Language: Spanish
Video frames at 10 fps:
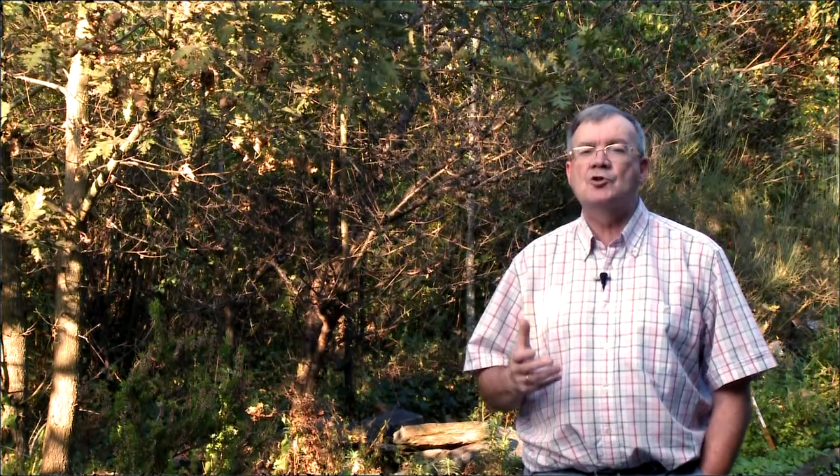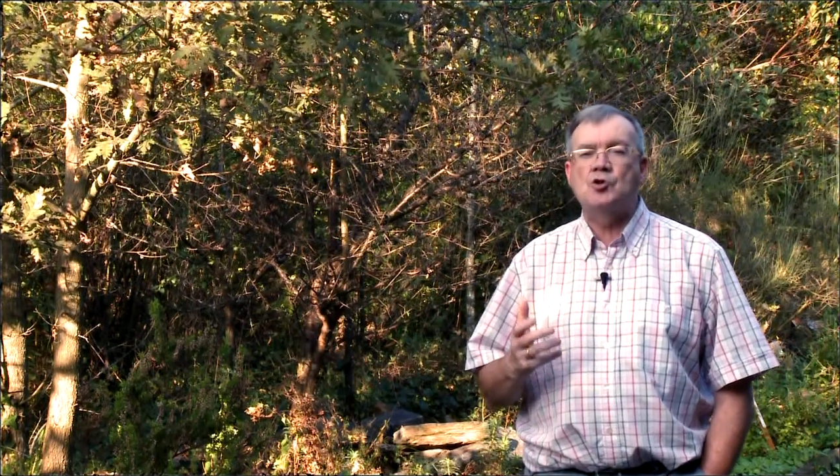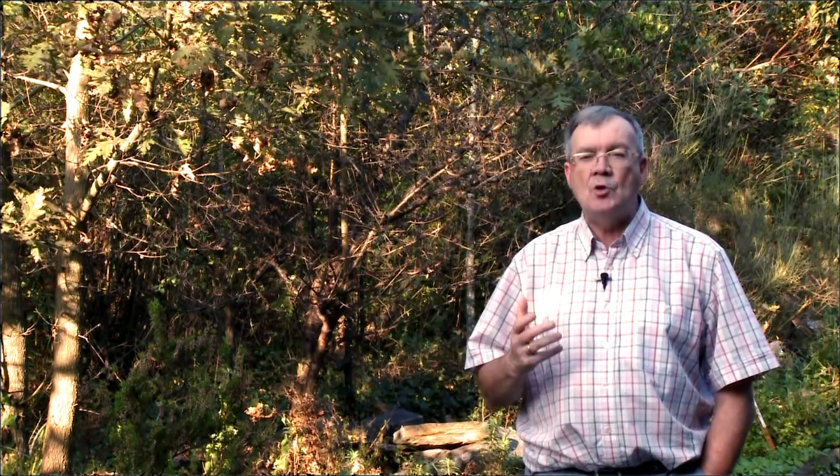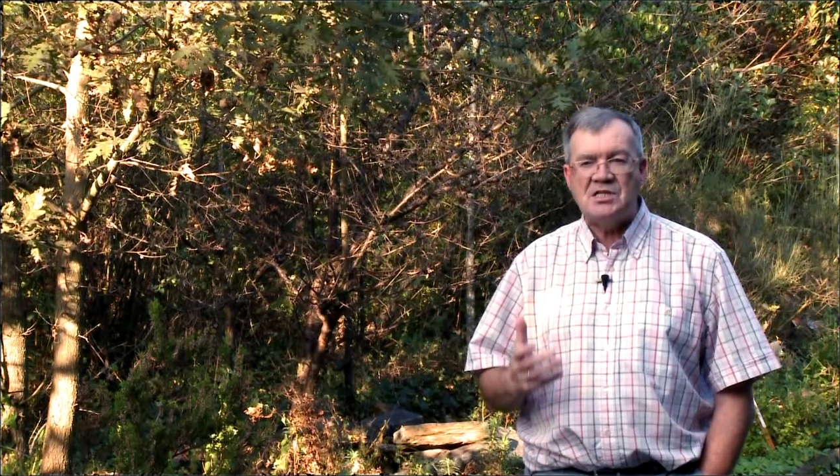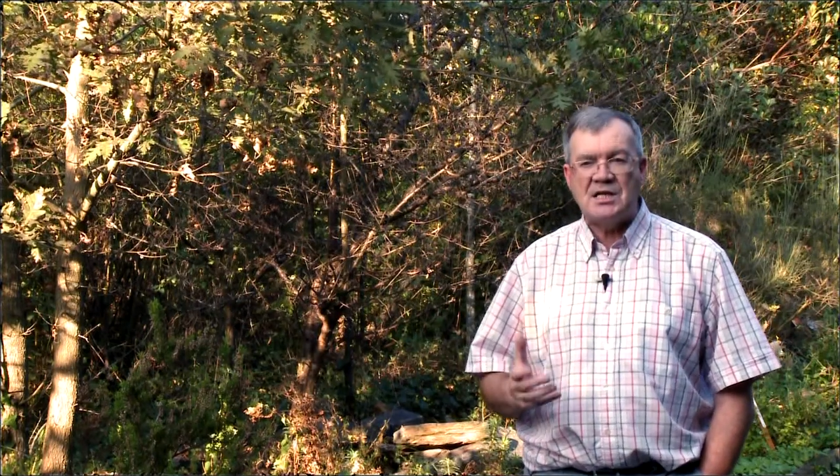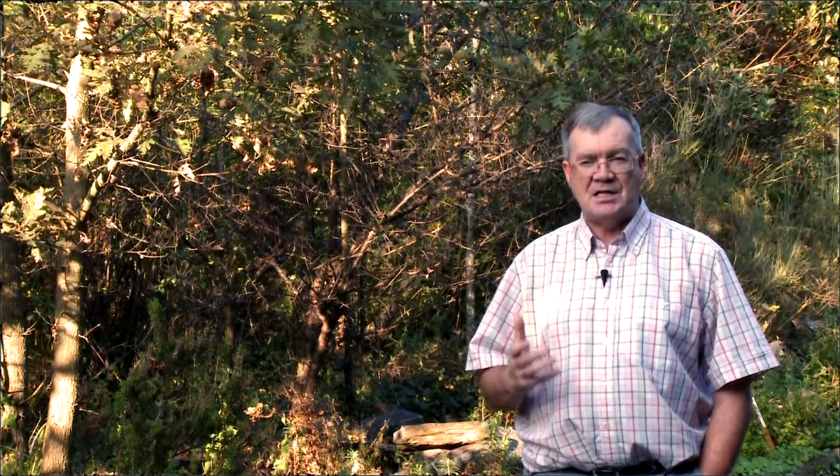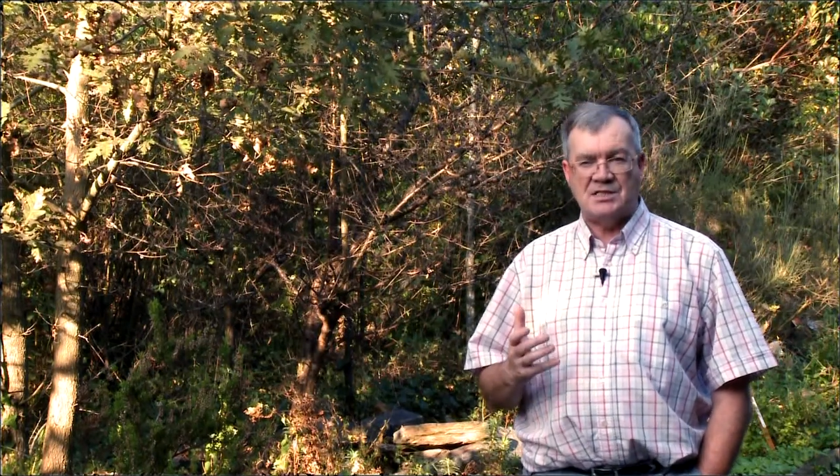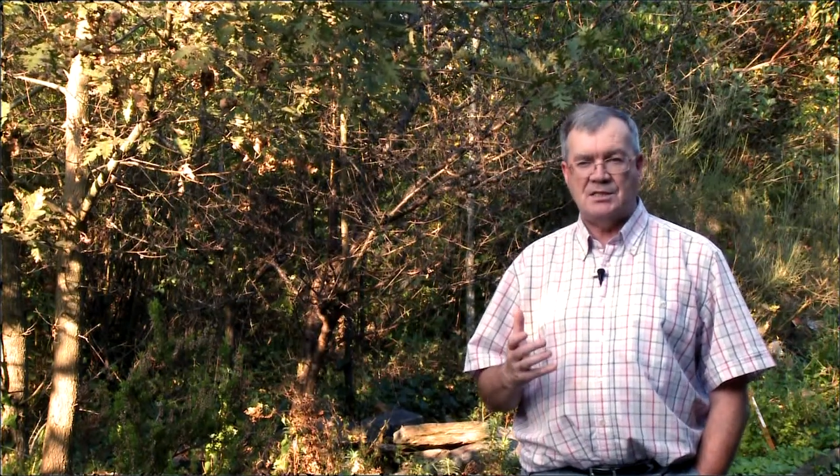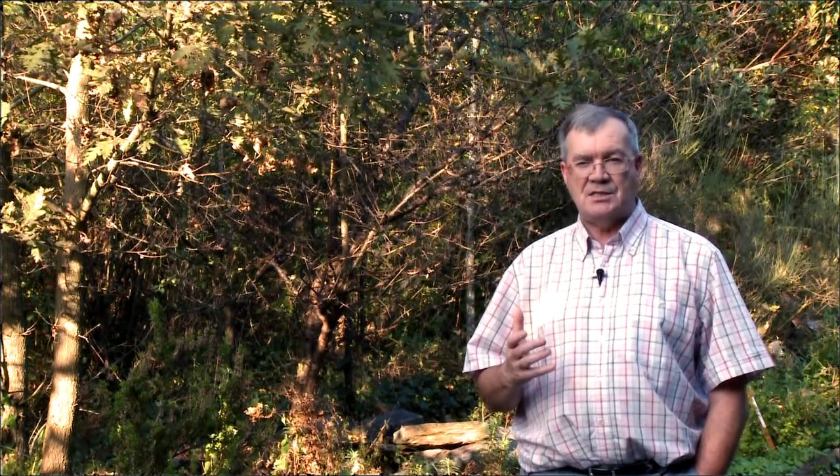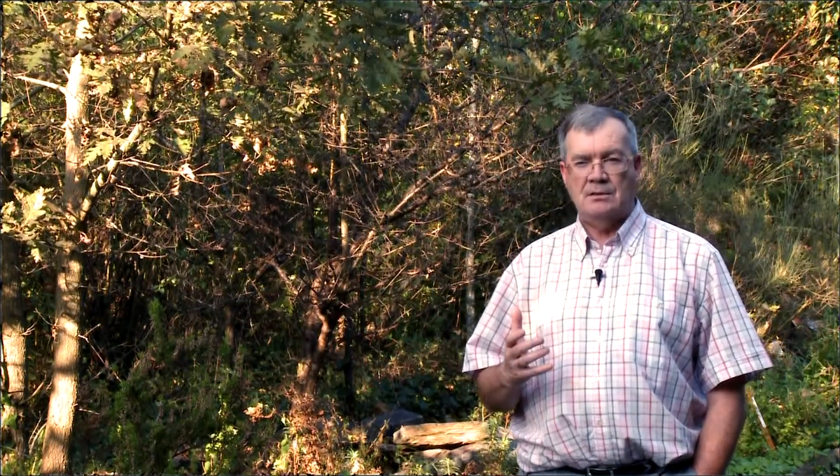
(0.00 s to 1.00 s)
son
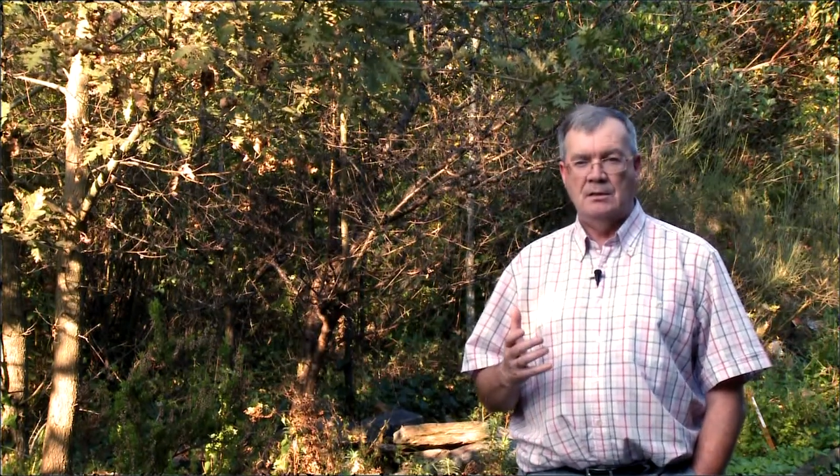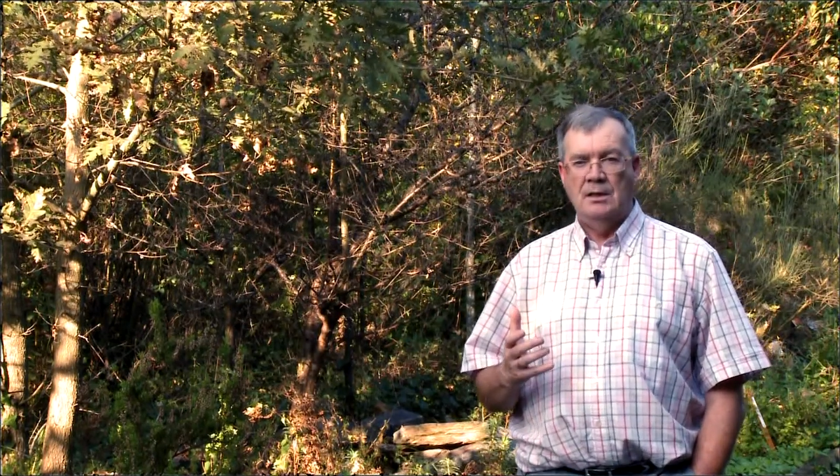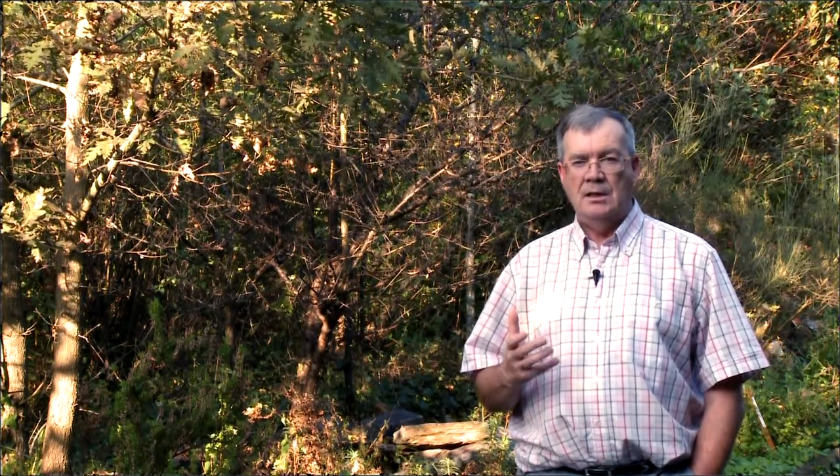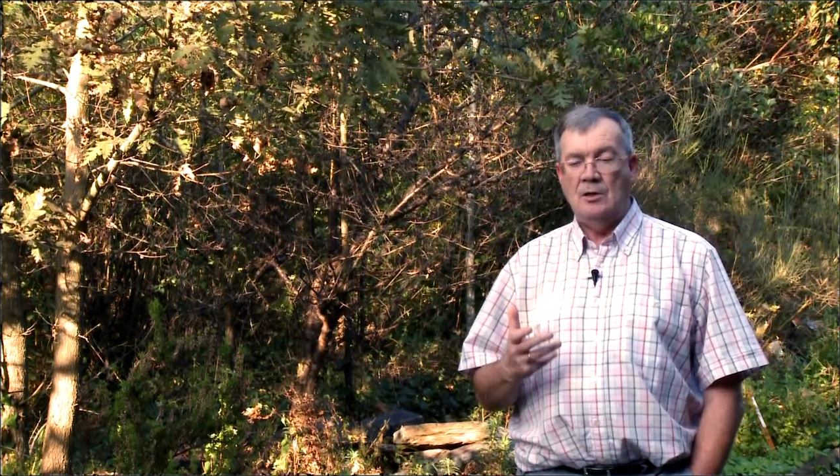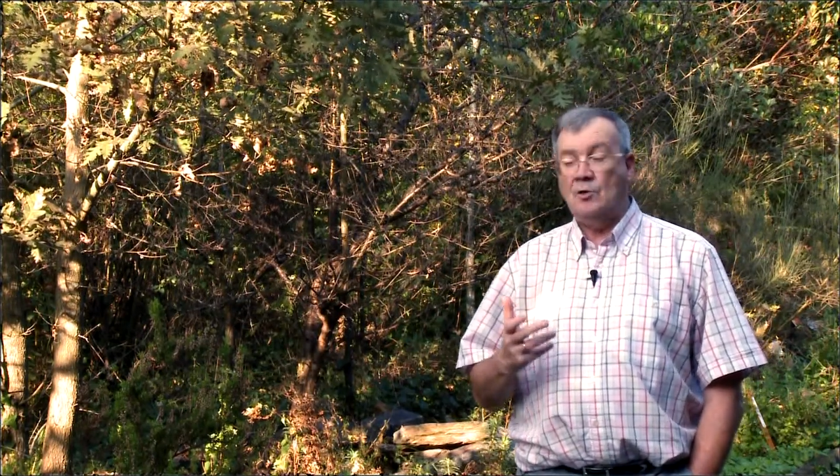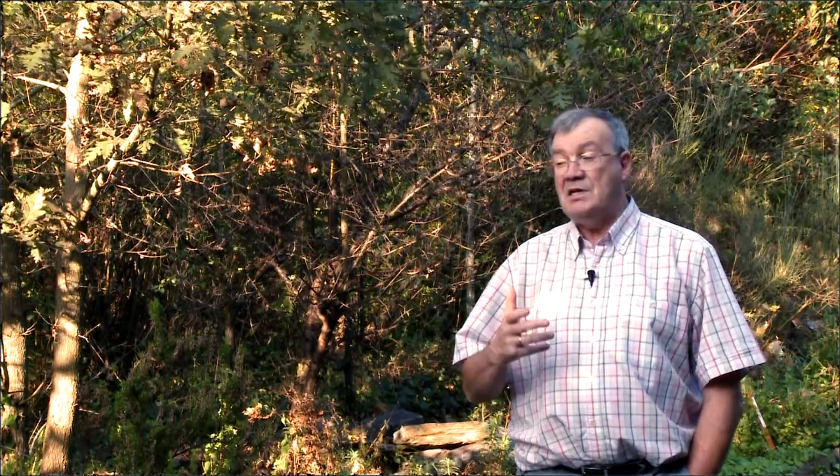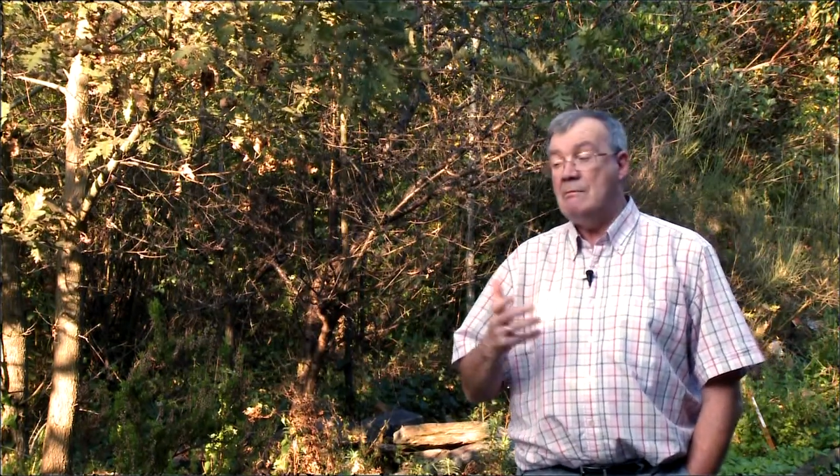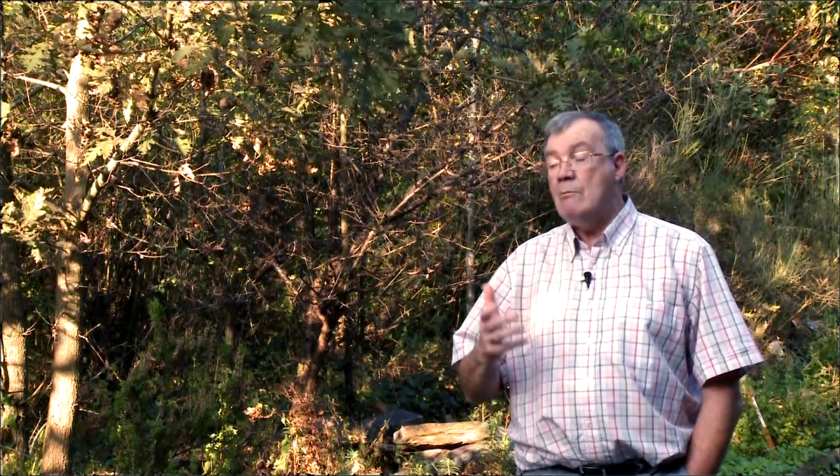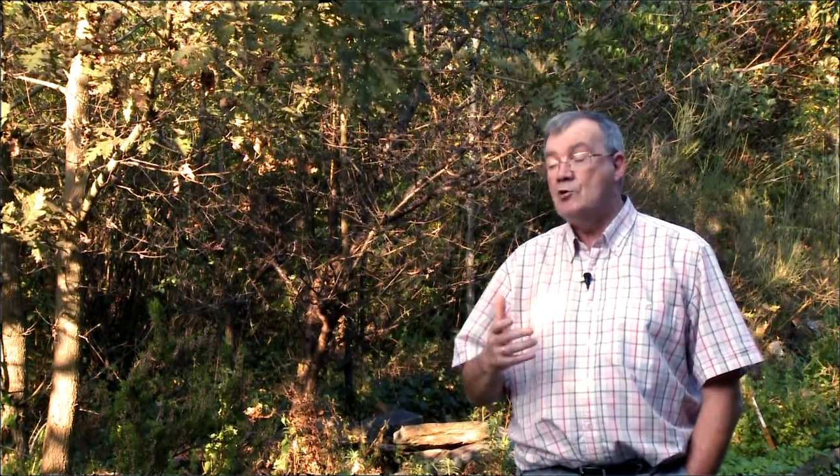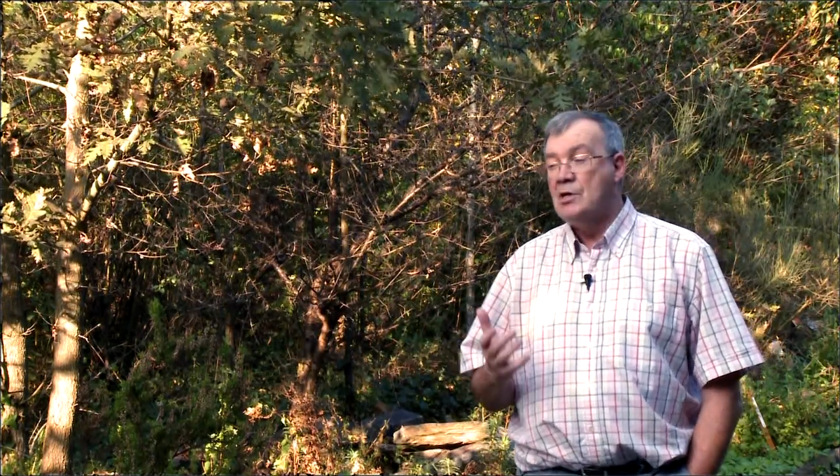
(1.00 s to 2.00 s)
escasas. Es lo que
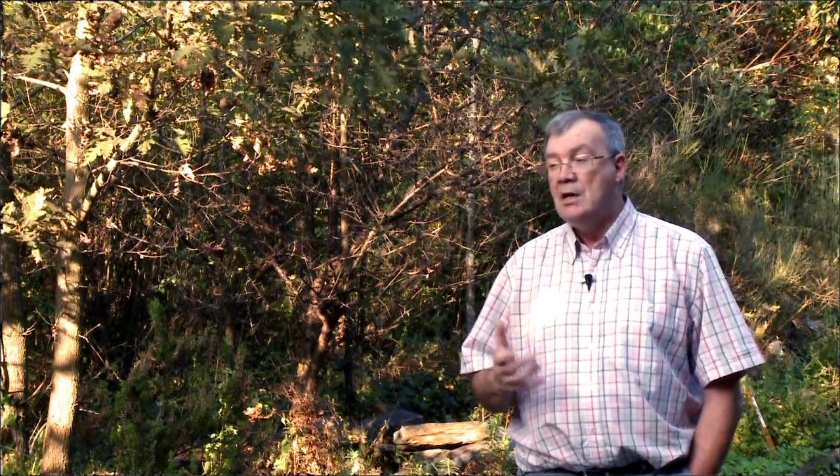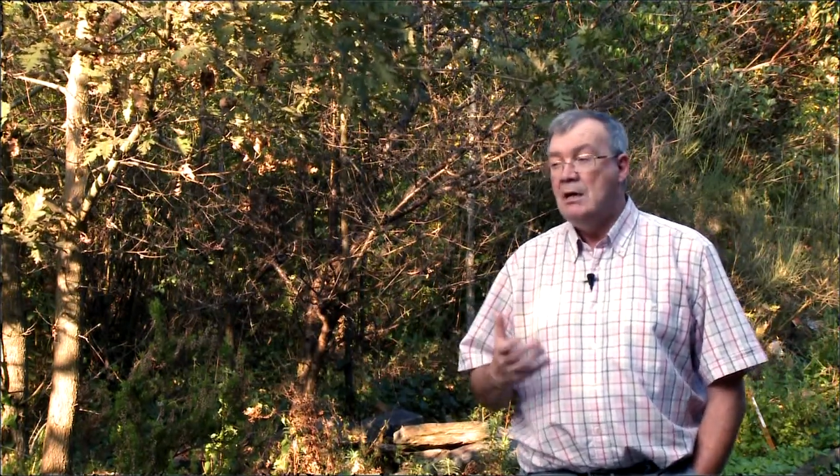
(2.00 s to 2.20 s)
llamamos